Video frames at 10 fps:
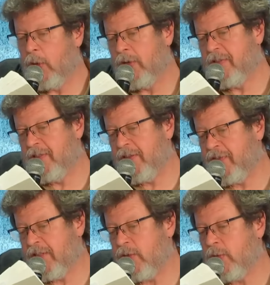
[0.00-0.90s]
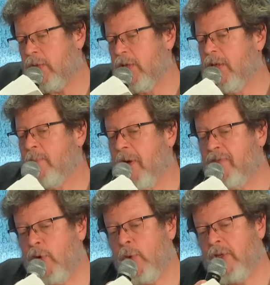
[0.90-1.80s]
en les effaçant.
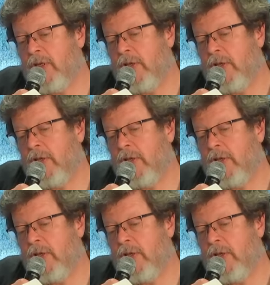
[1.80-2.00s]
Parfois, oui,